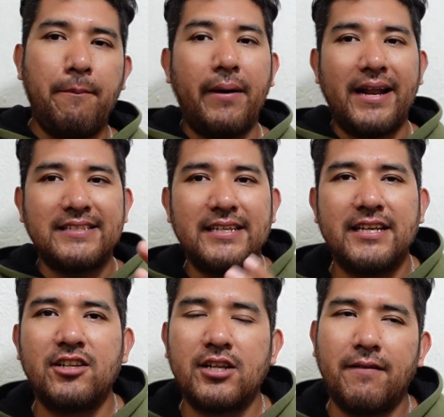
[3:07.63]
para
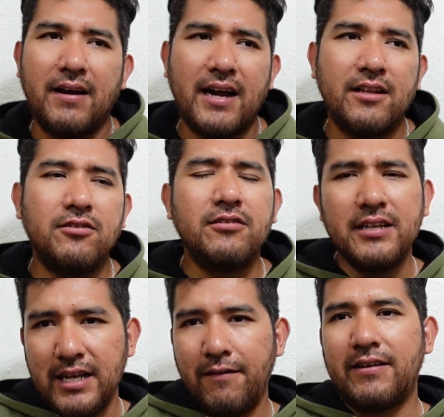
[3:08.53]
seguir trabajando
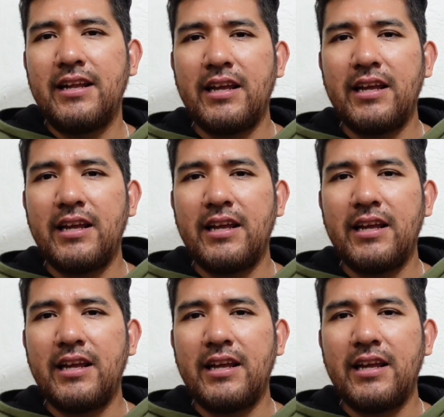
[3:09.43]
y la verdad